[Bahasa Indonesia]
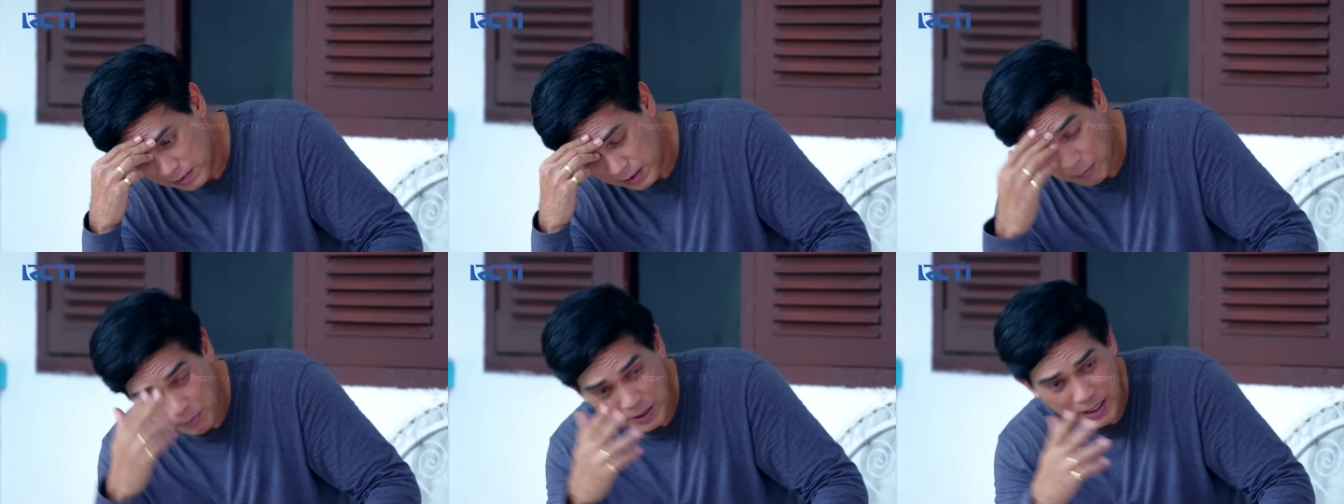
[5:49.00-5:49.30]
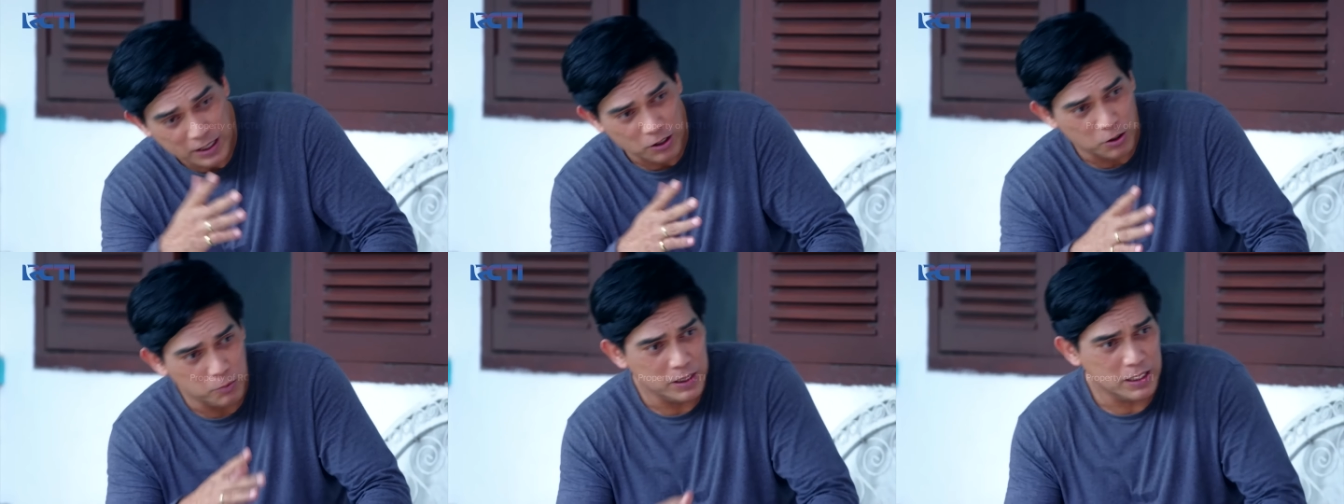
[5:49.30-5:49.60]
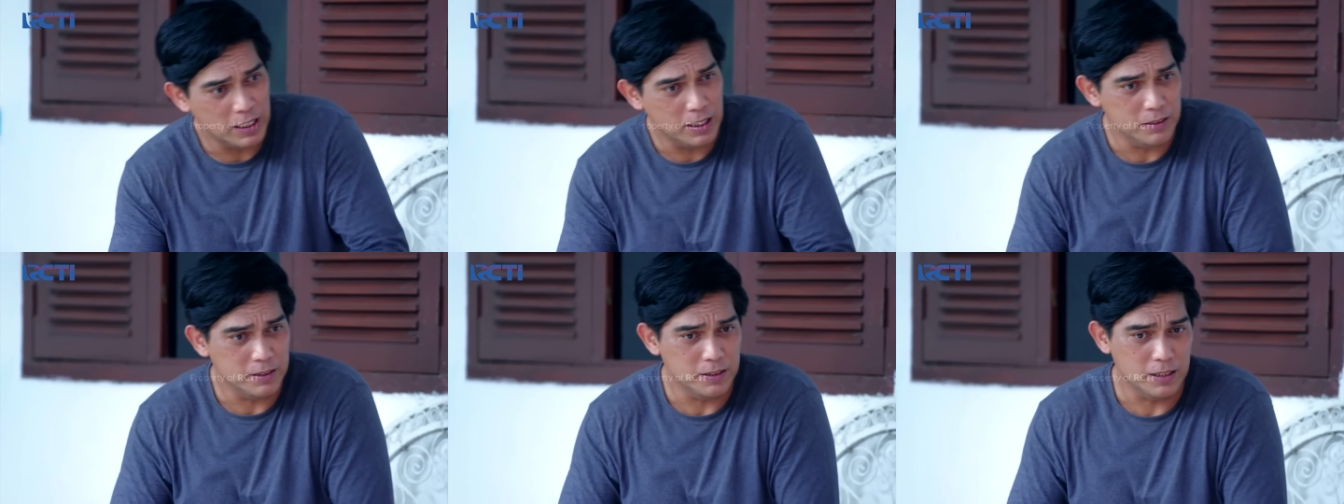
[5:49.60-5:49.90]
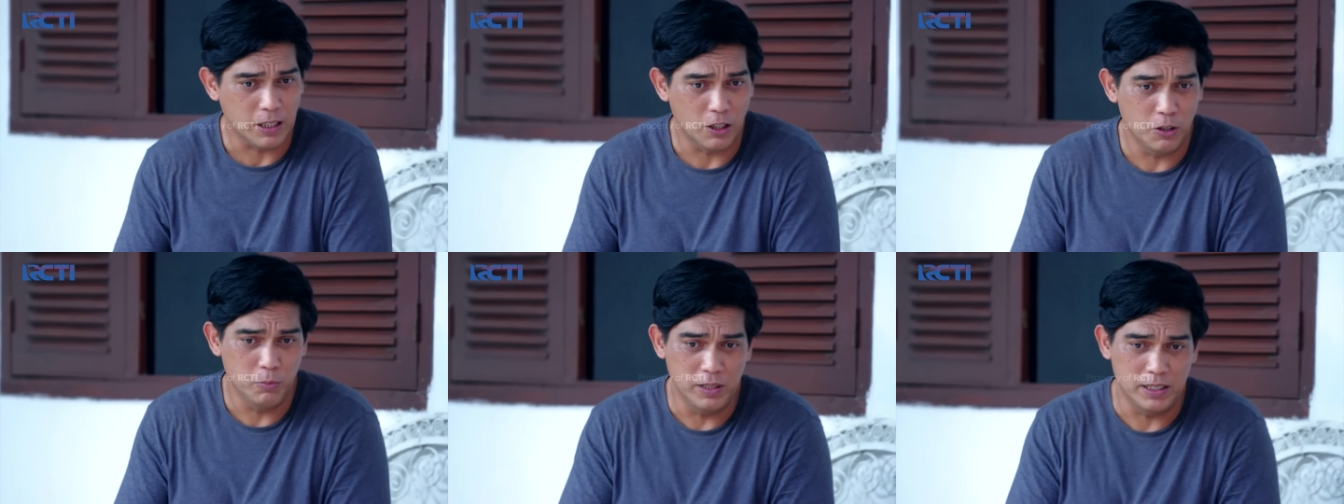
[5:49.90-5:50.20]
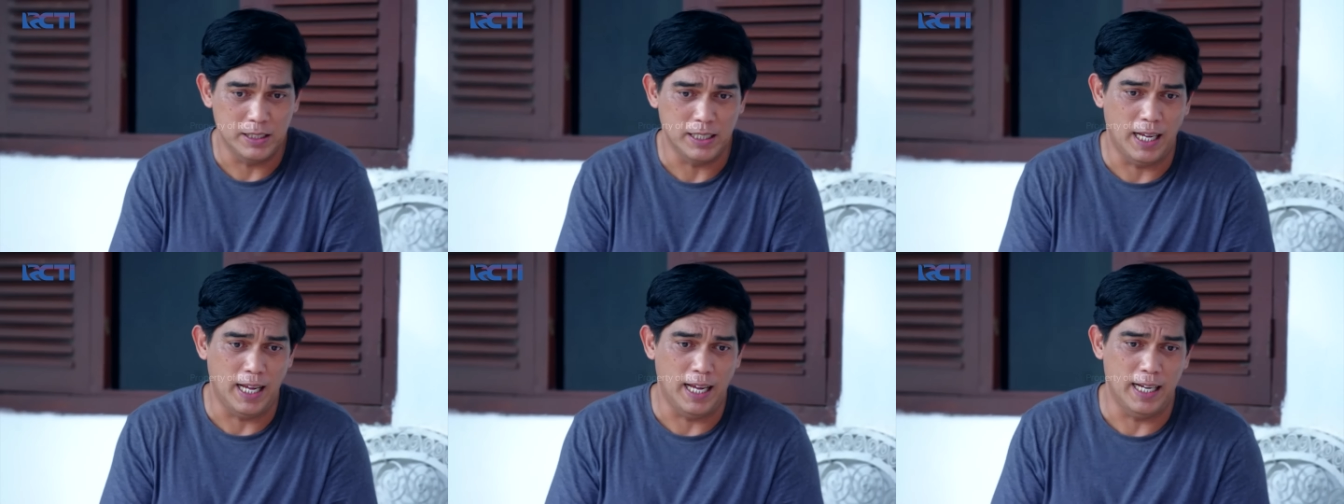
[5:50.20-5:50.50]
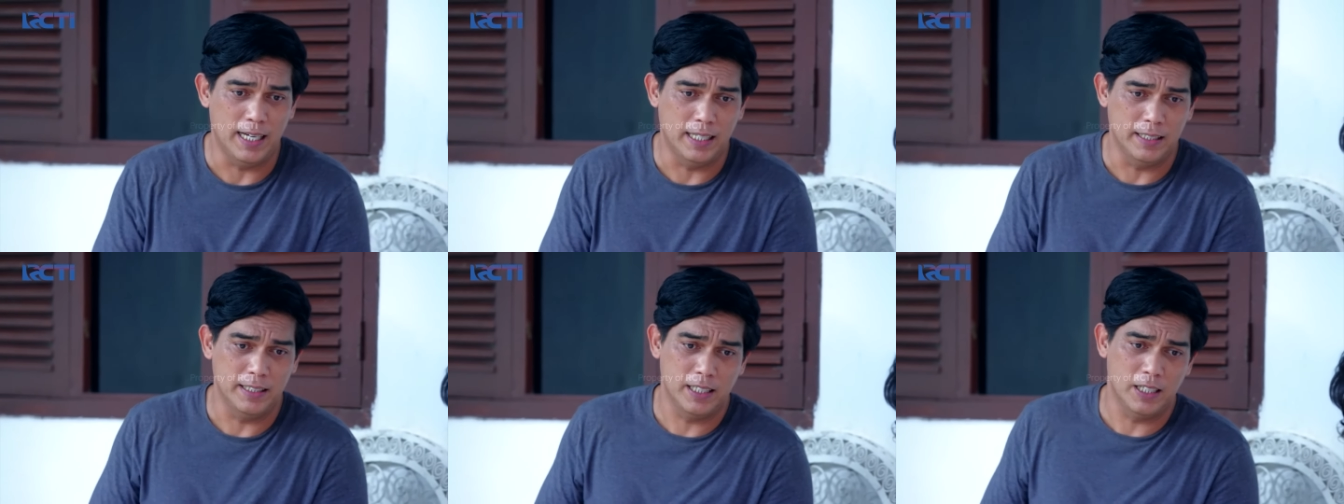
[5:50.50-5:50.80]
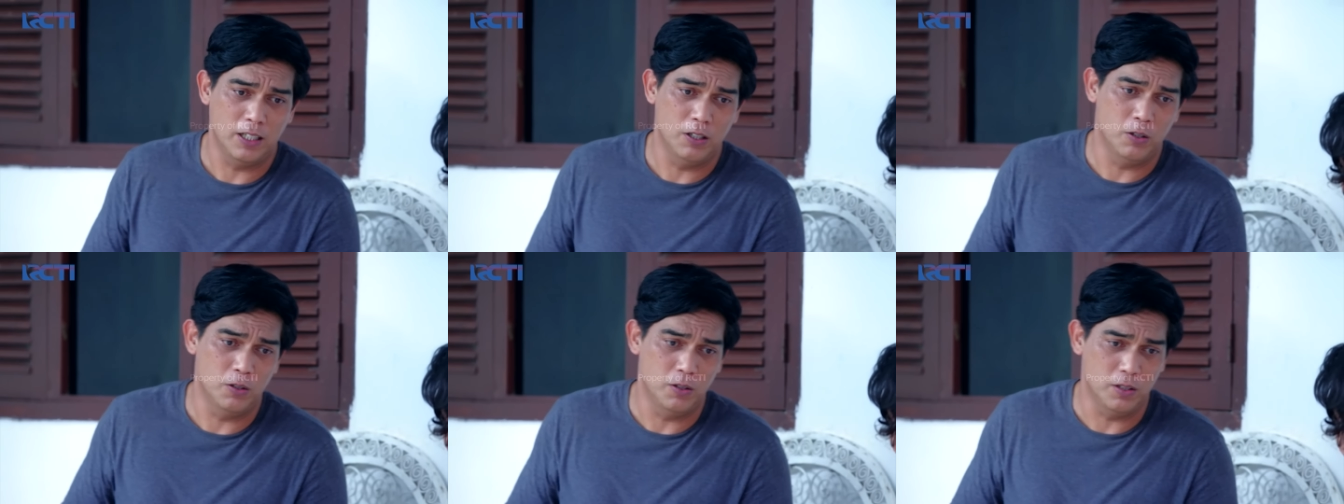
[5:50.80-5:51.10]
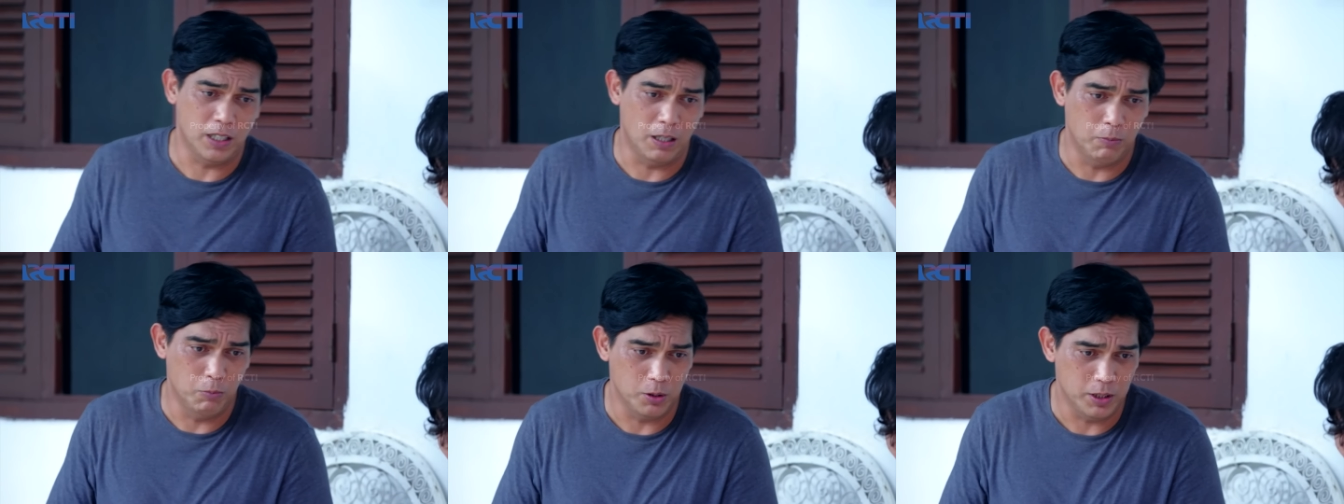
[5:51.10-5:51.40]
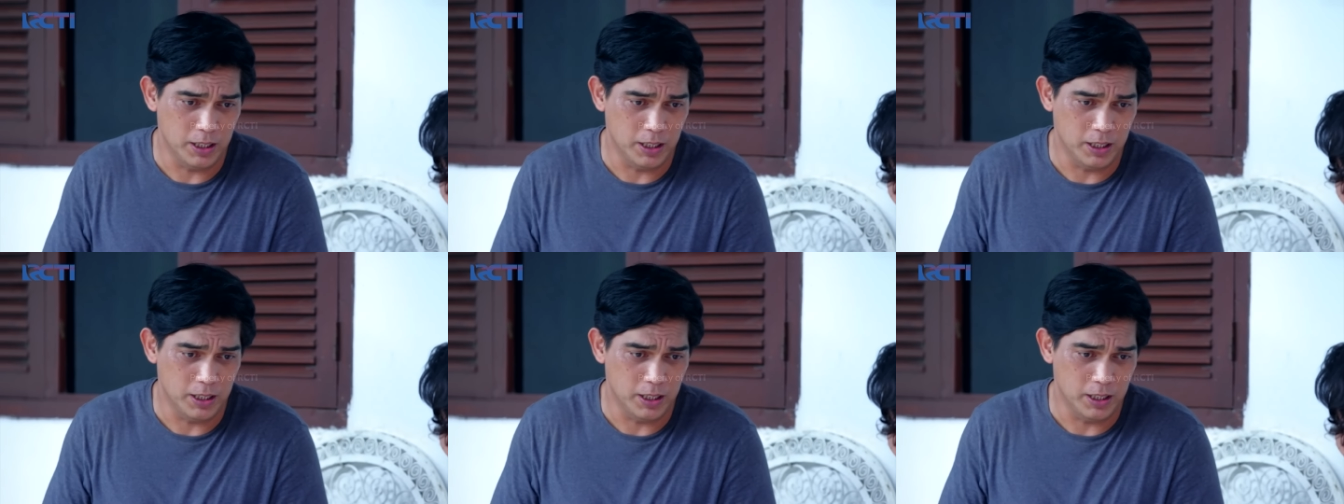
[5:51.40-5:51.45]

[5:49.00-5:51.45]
Tapi gini Kum, ya, Kak. Kalau bisa nanti kalau kamu